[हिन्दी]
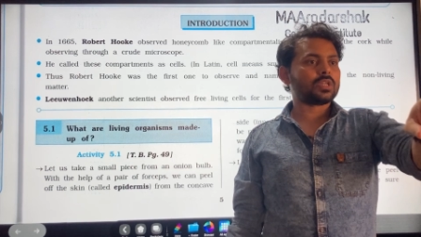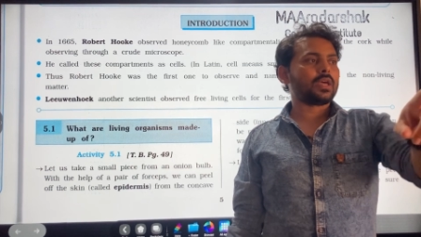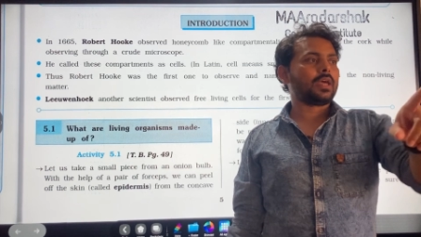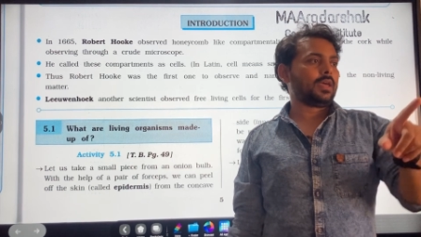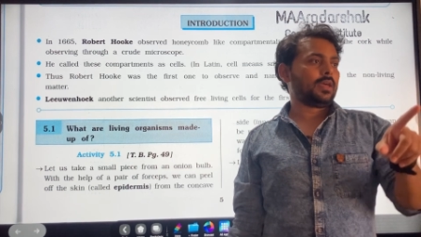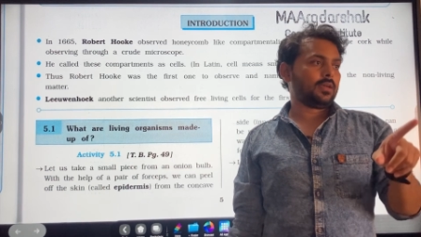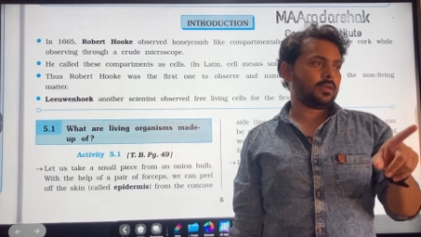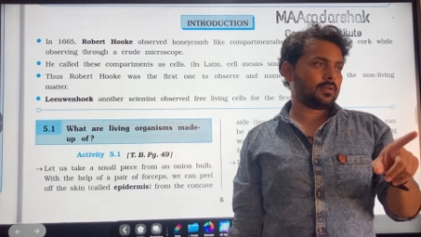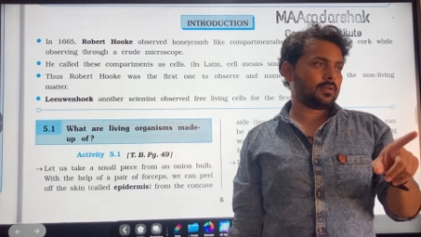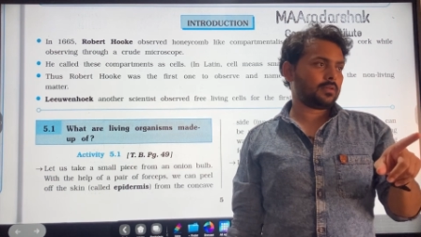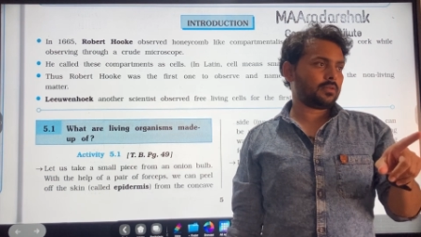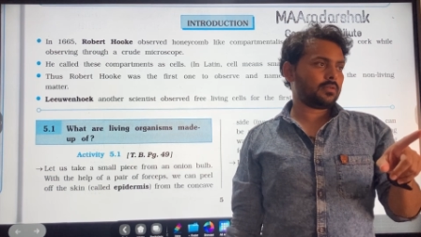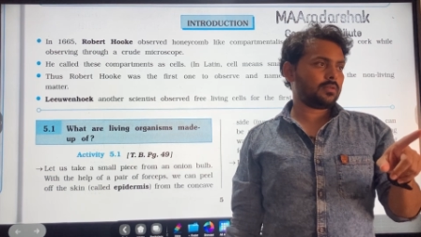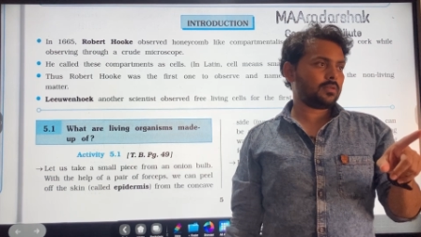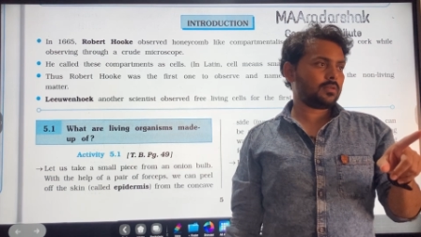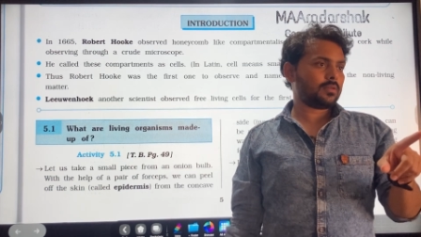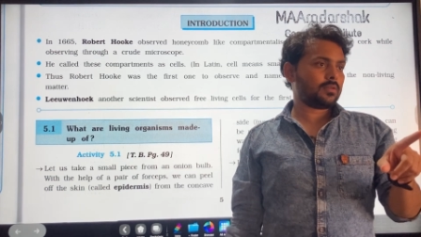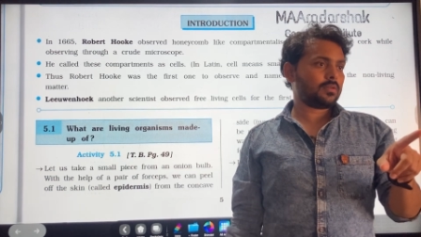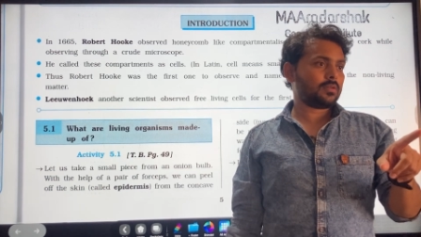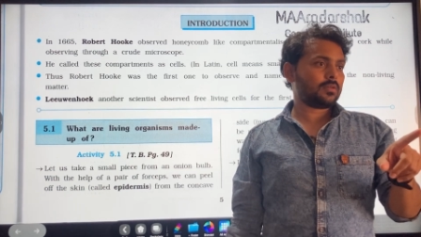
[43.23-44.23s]
हैं
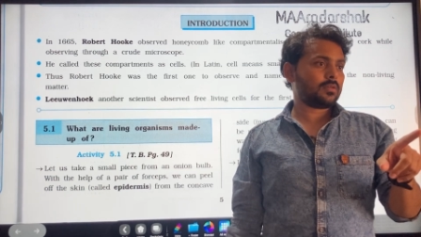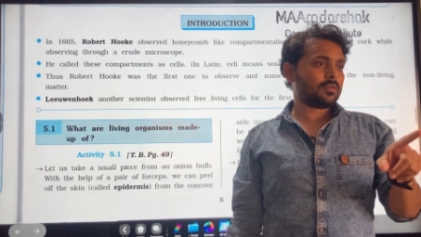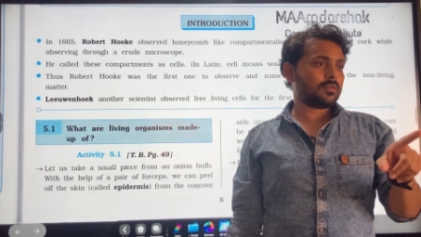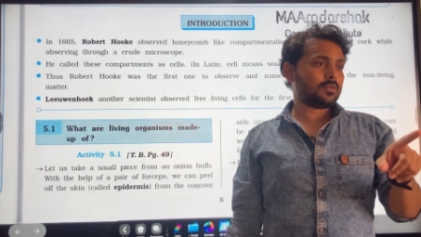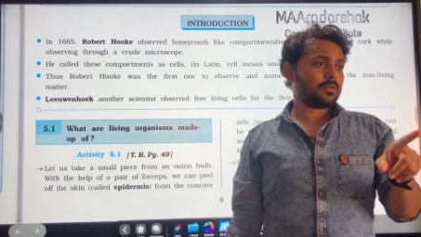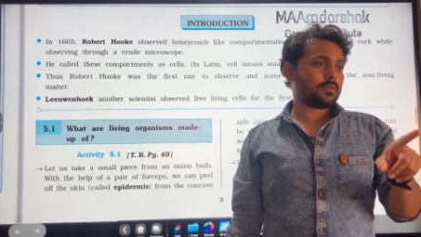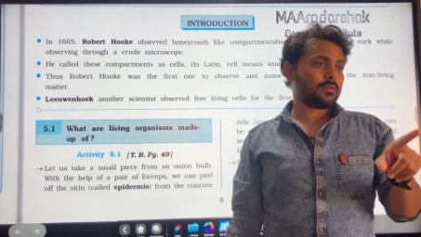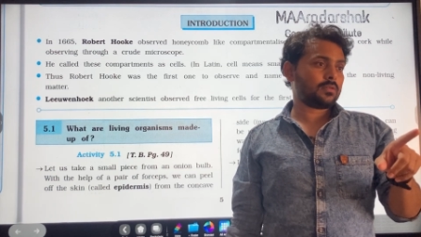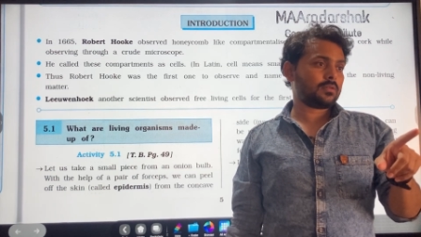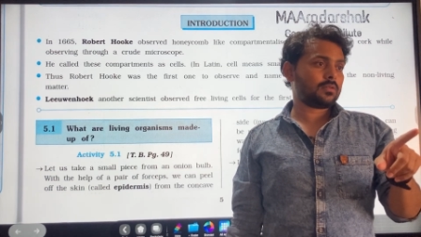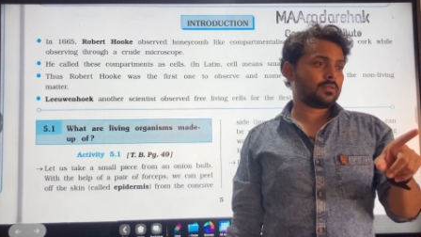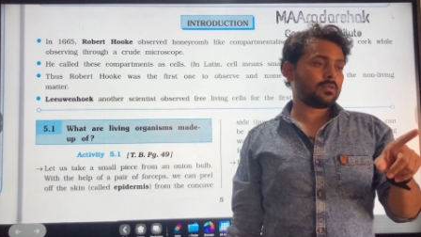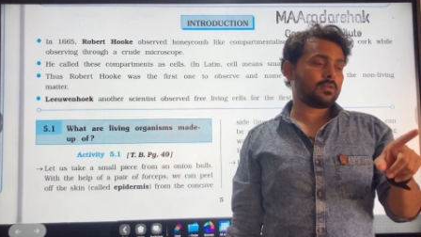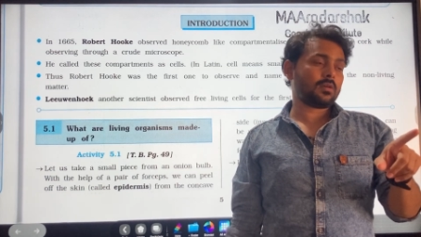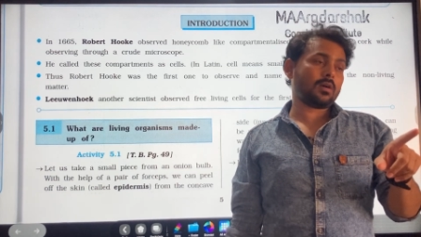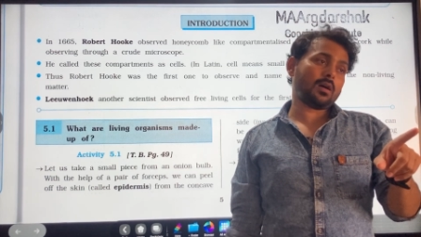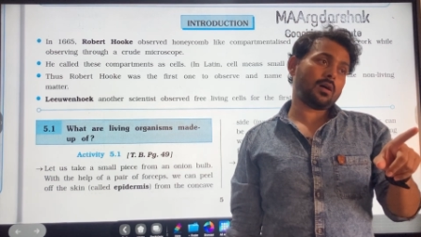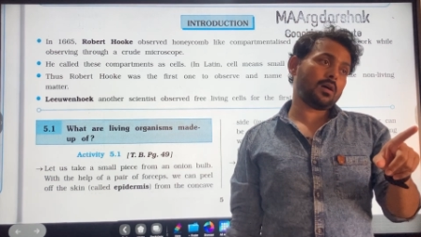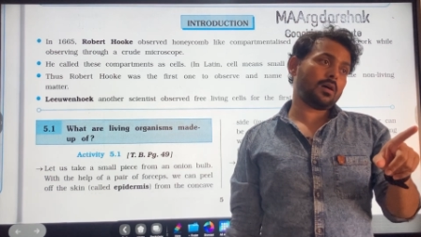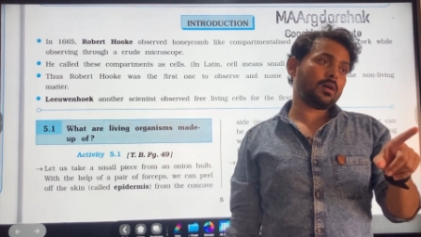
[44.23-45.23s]

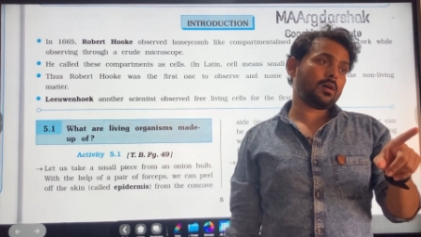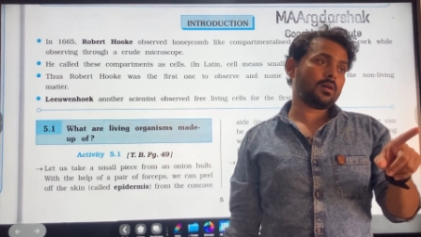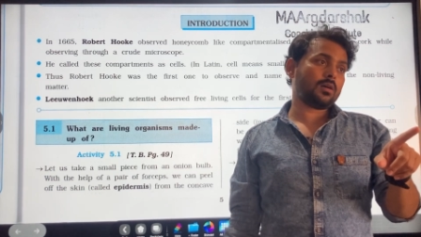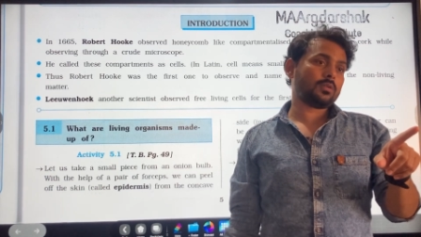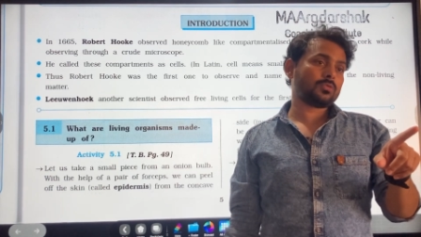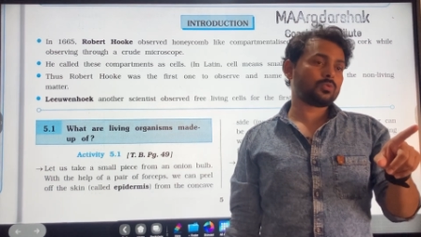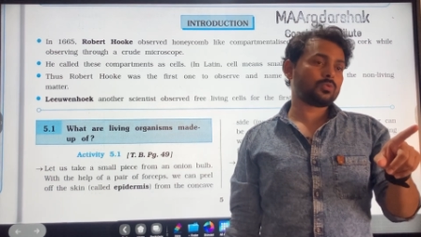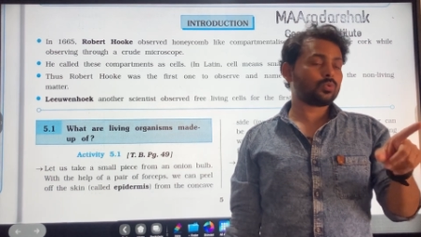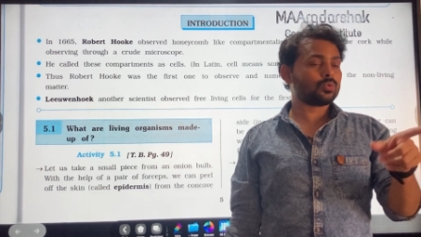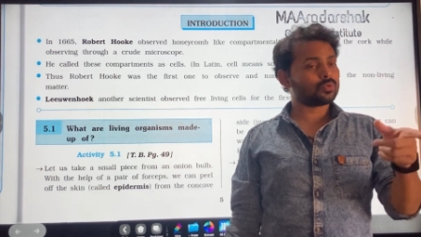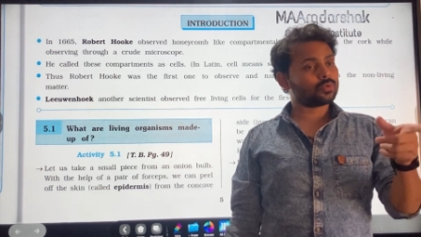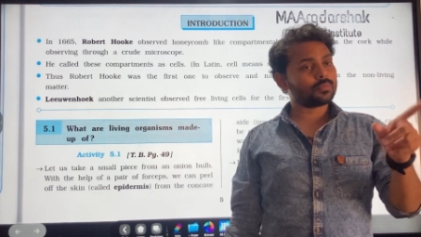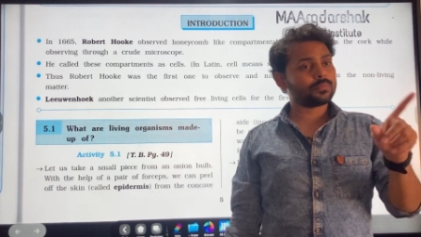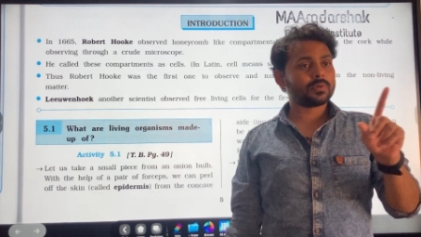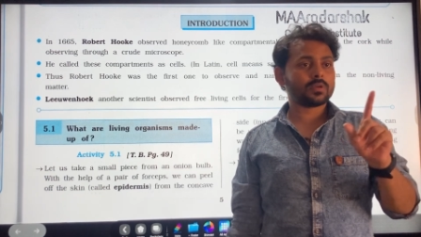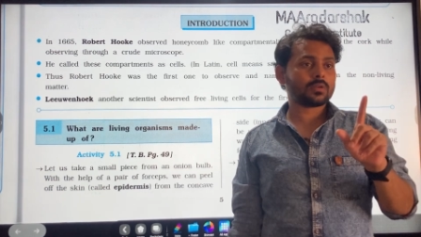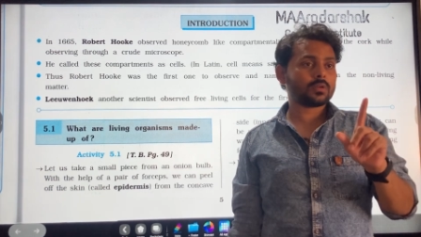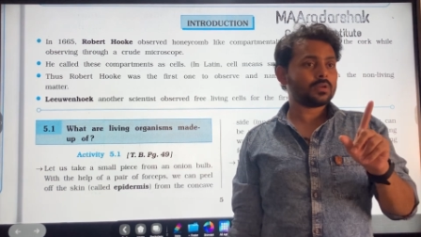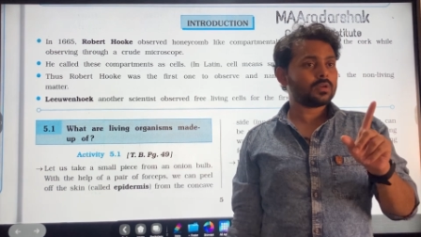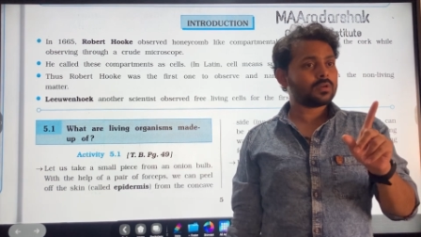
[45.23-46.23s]
हाँ तो तो
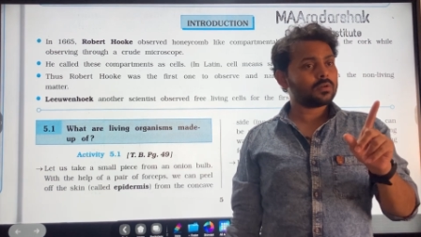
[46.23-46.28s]
फिर